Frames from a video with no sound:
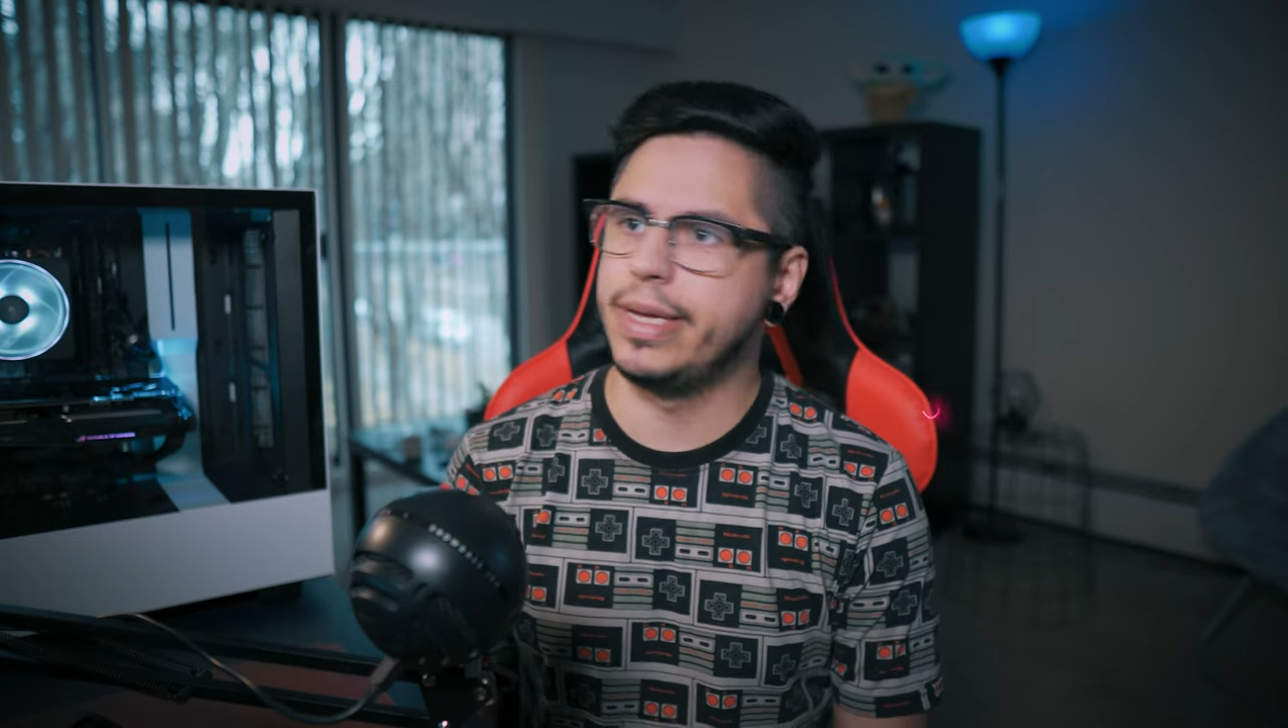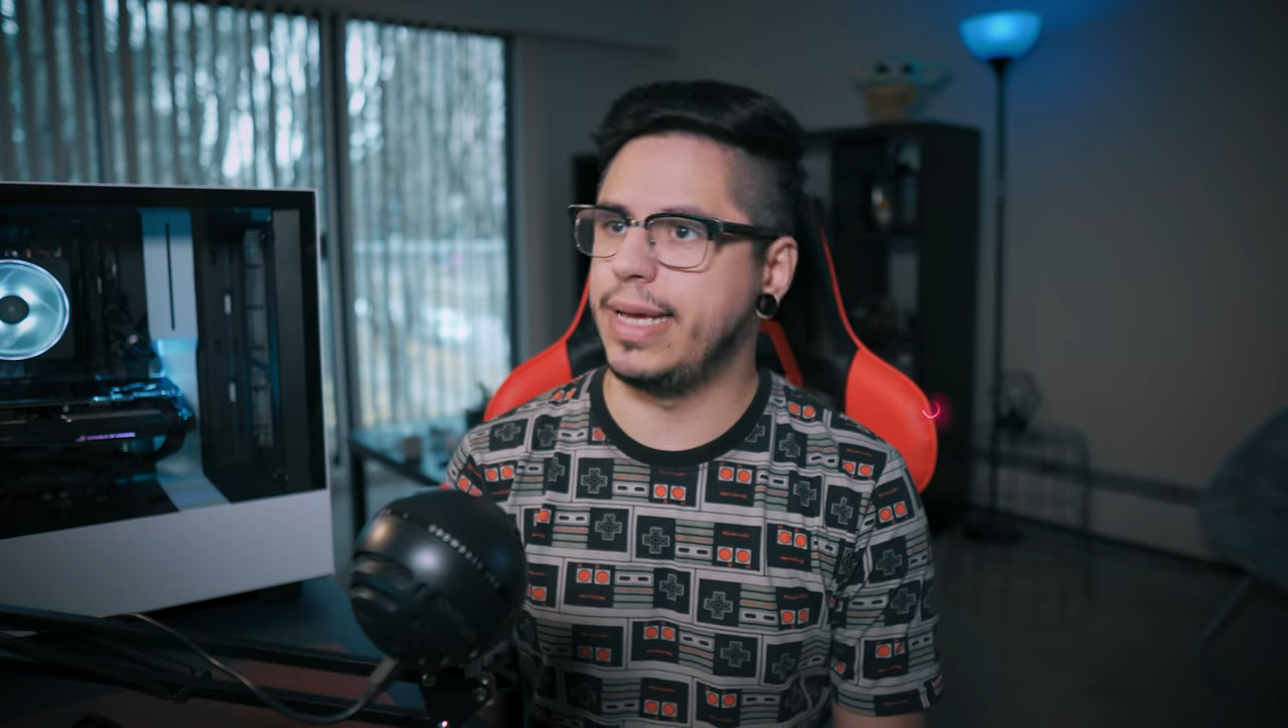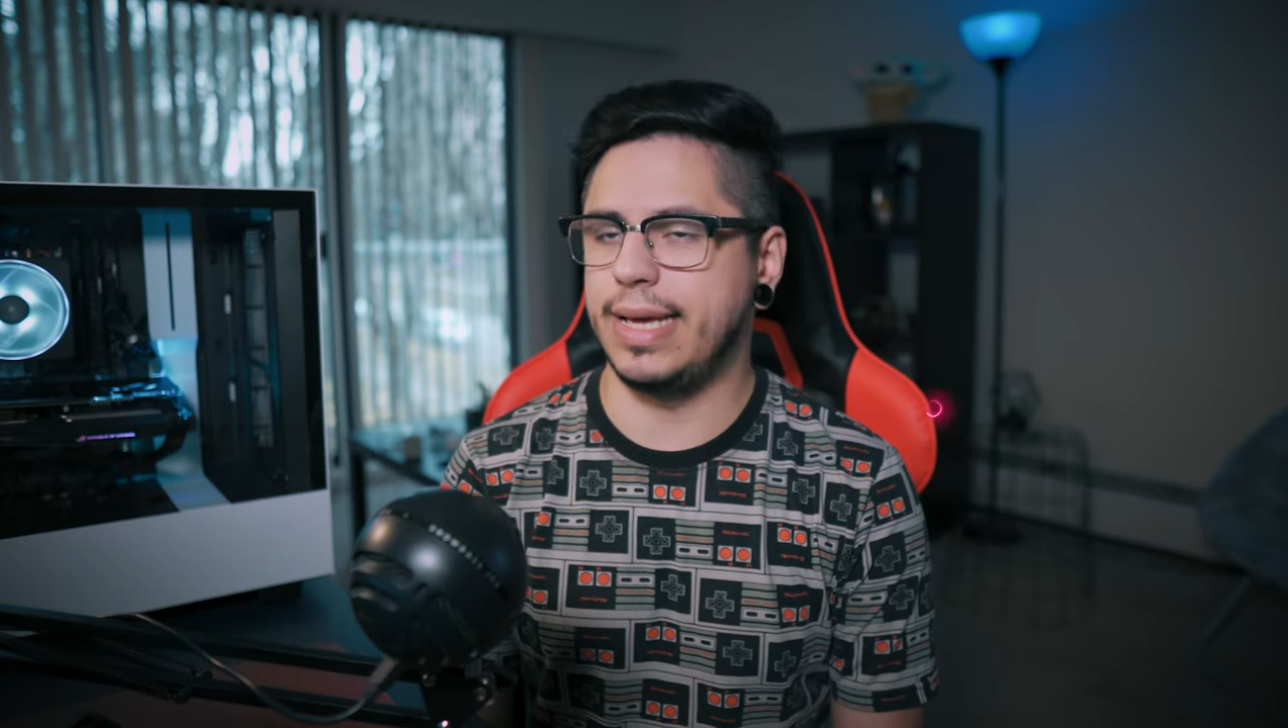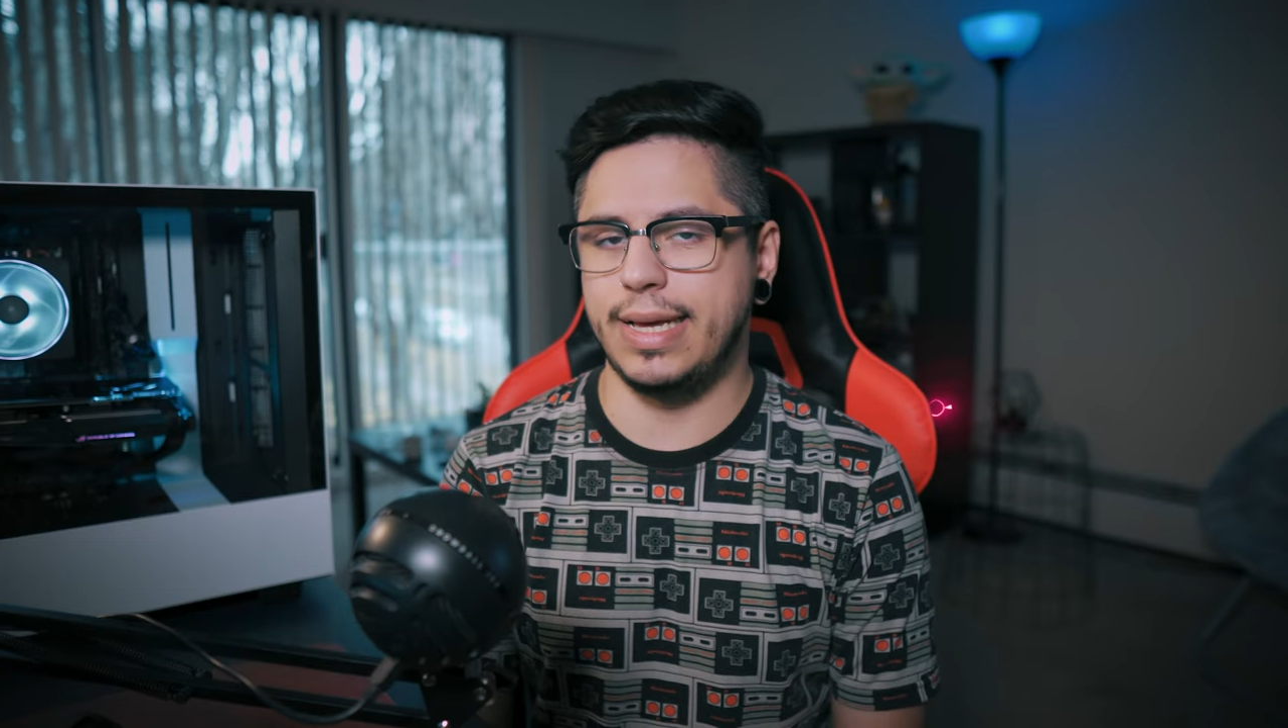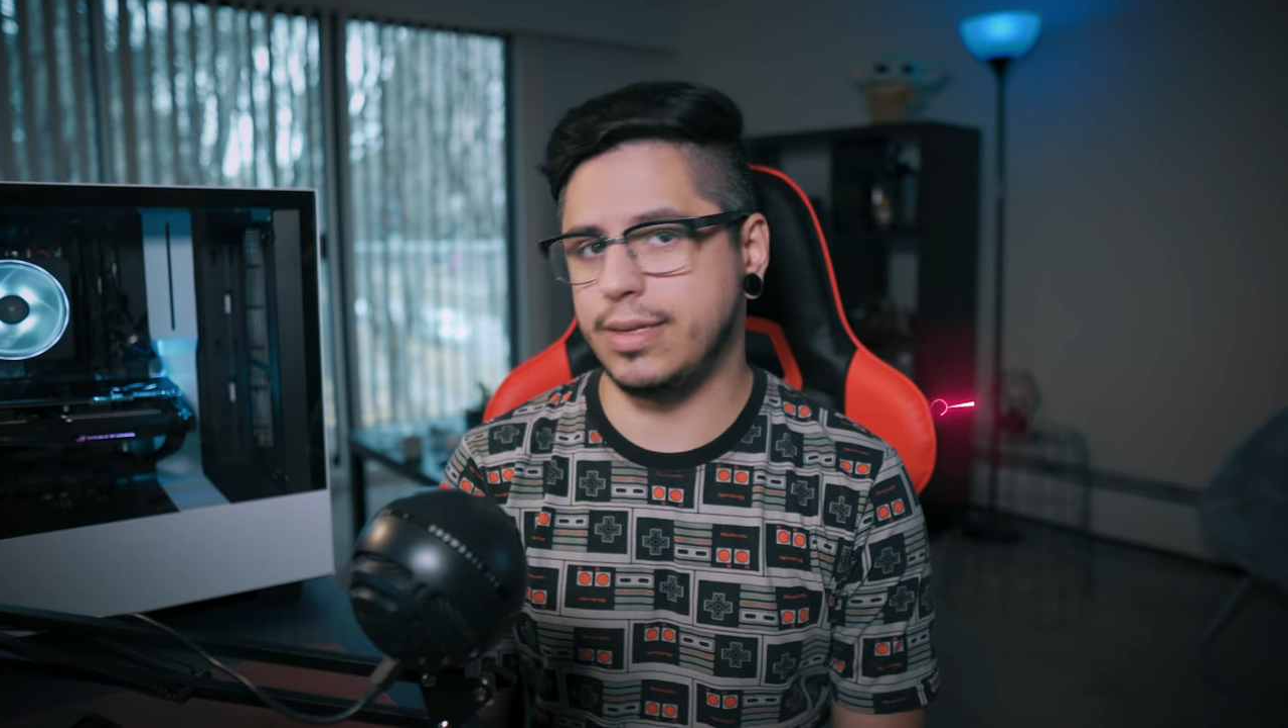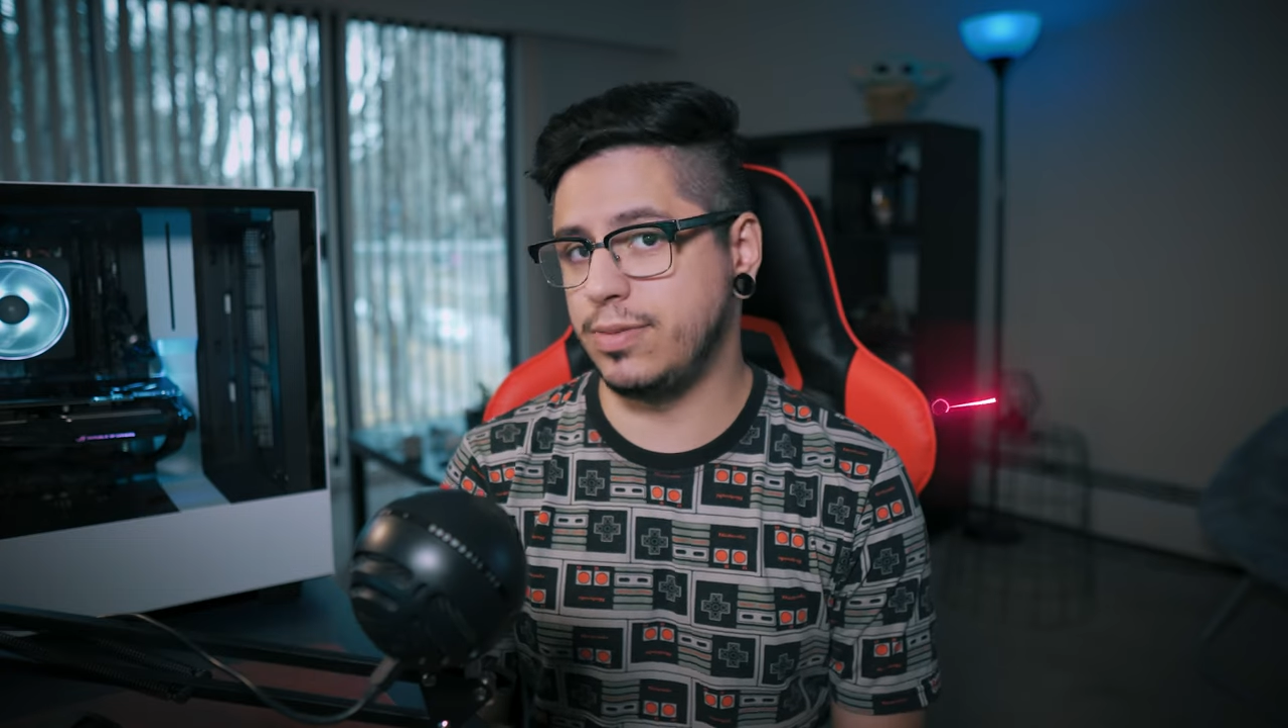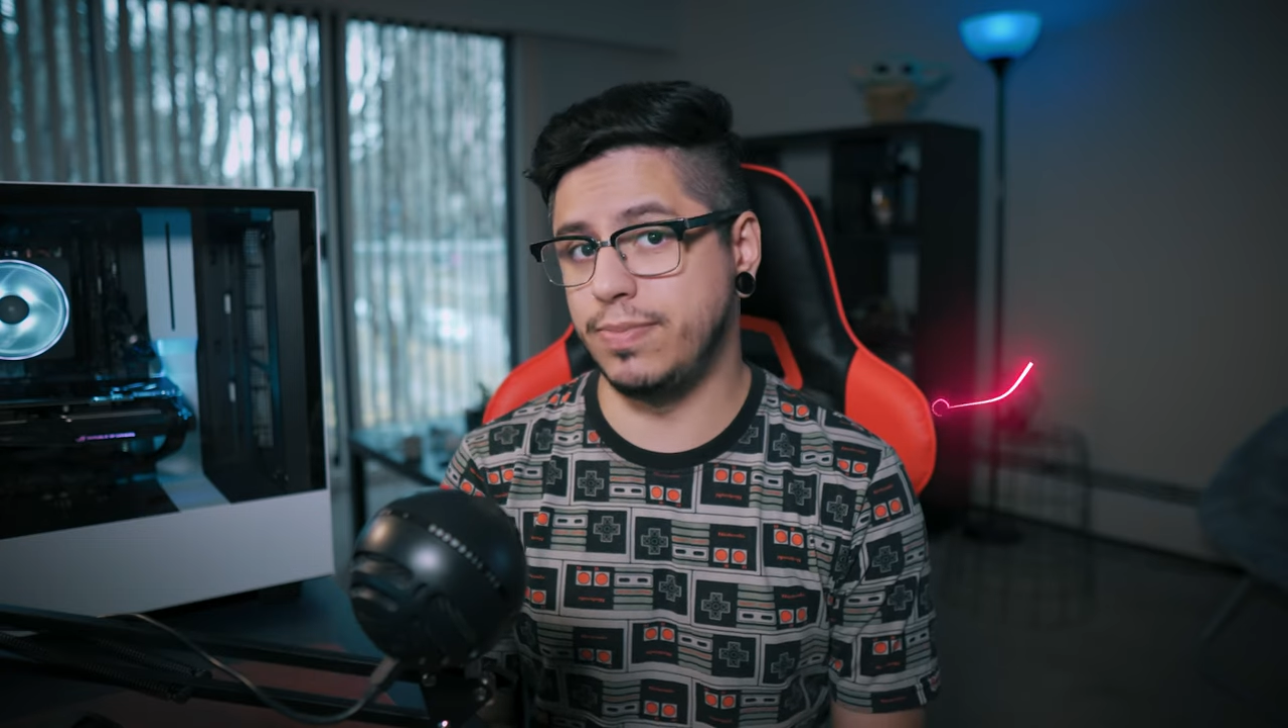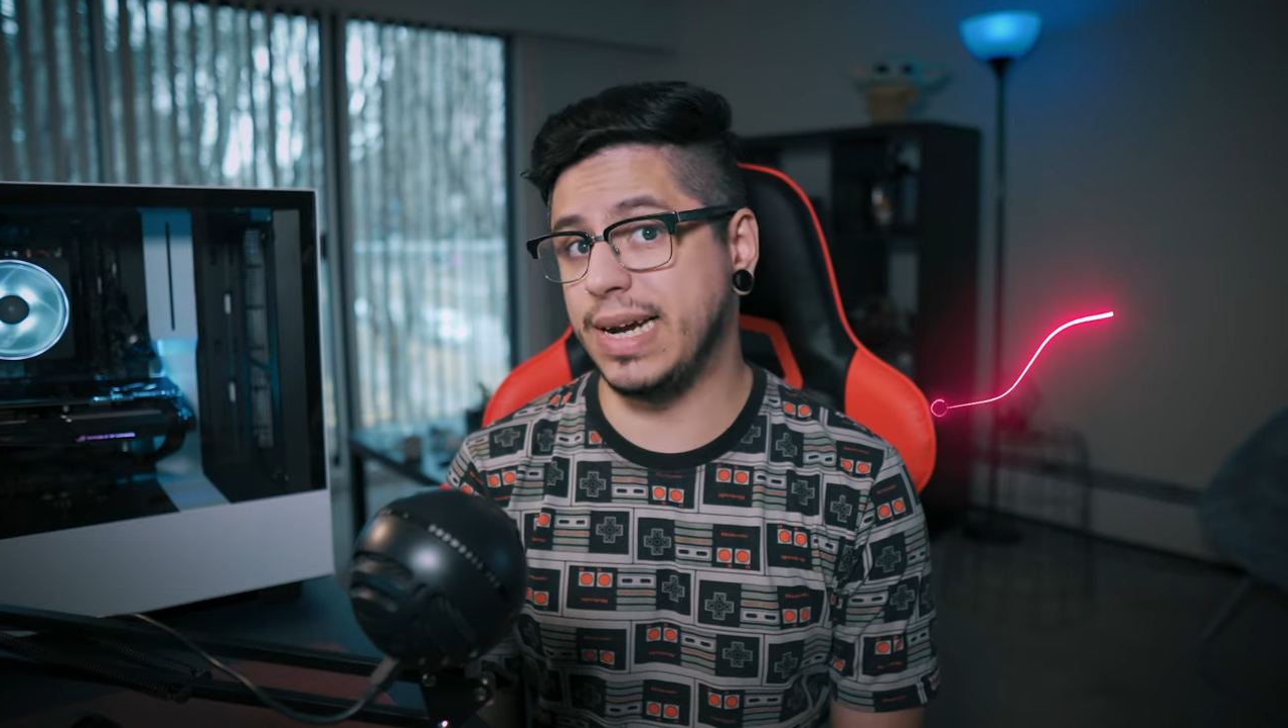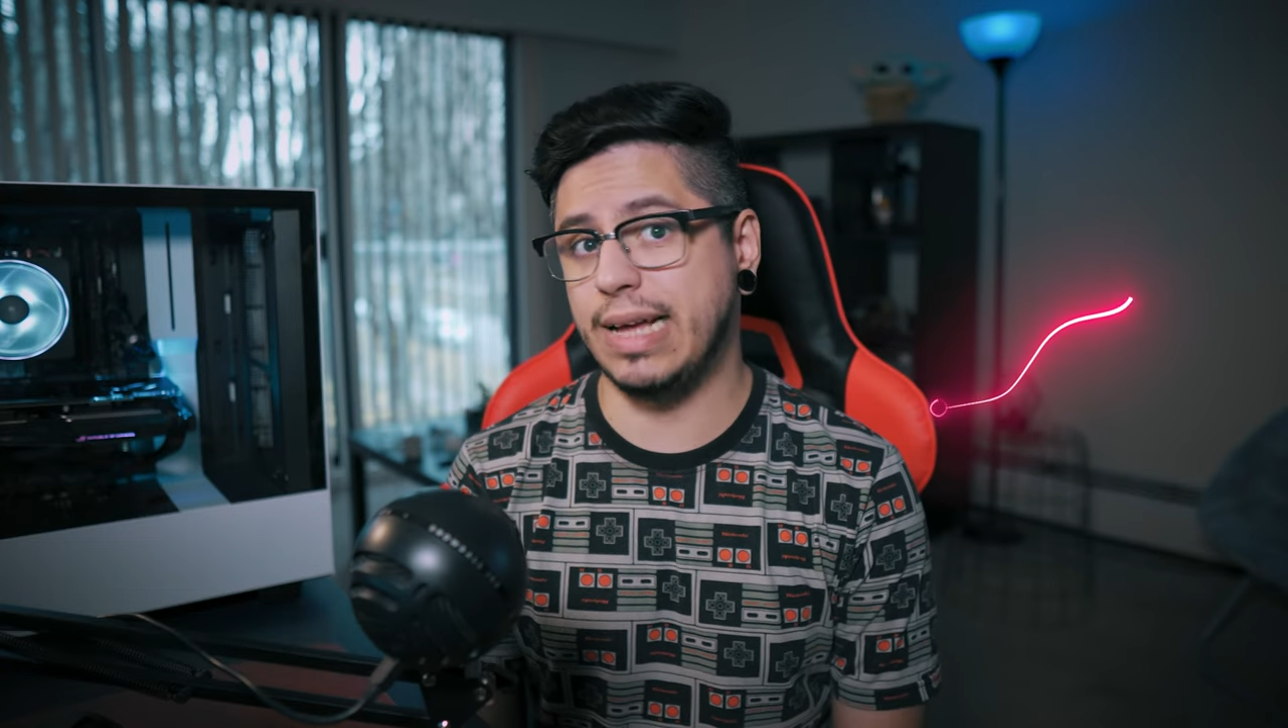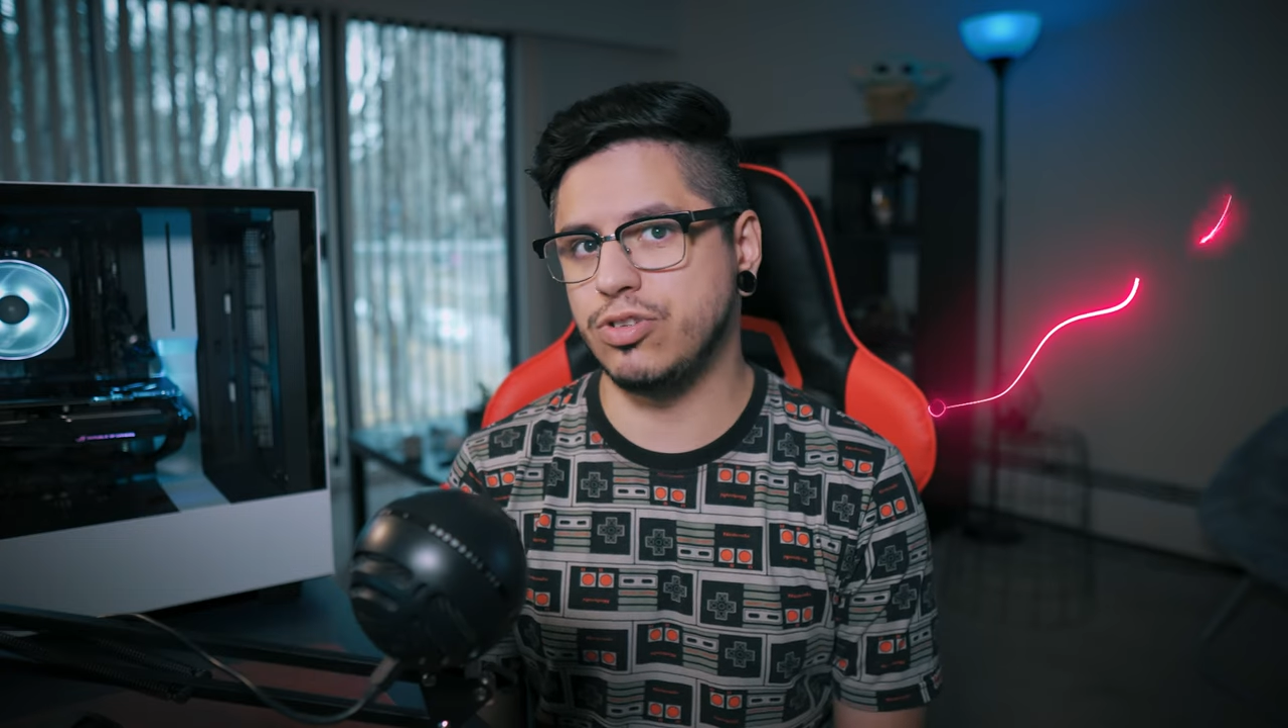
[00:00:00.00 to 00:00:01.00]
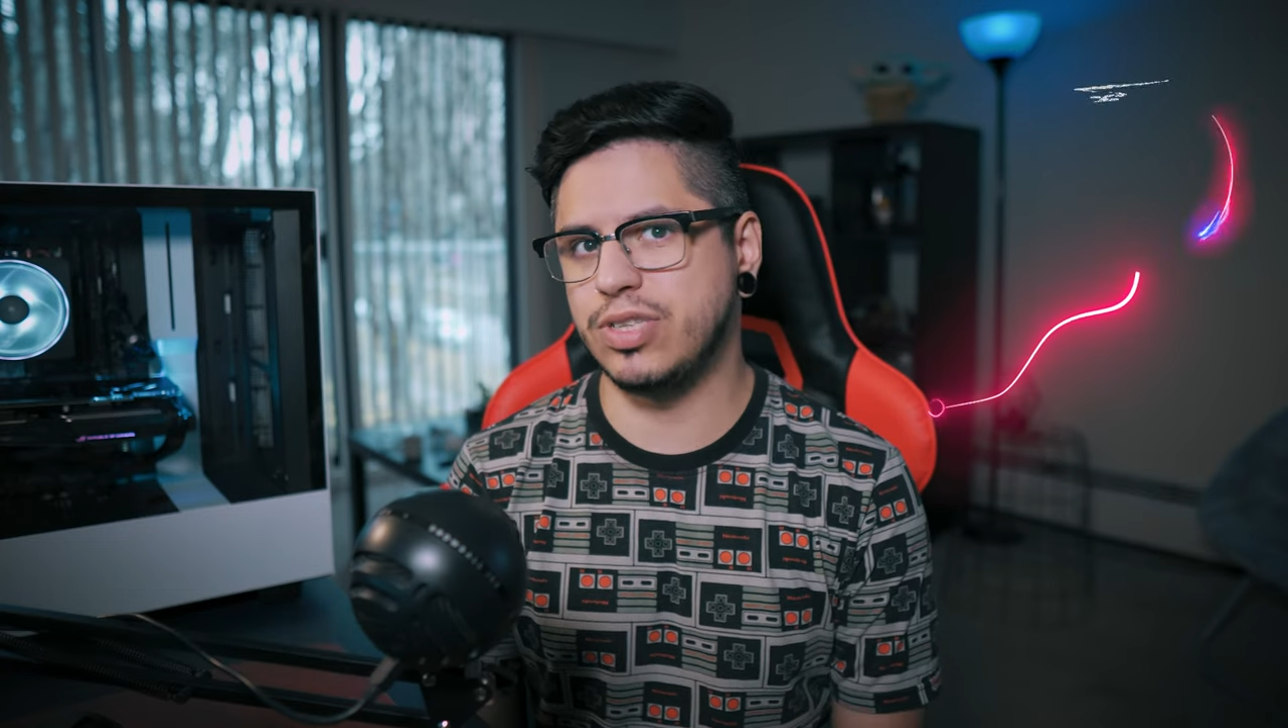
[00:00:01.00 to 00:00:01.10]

é, mercado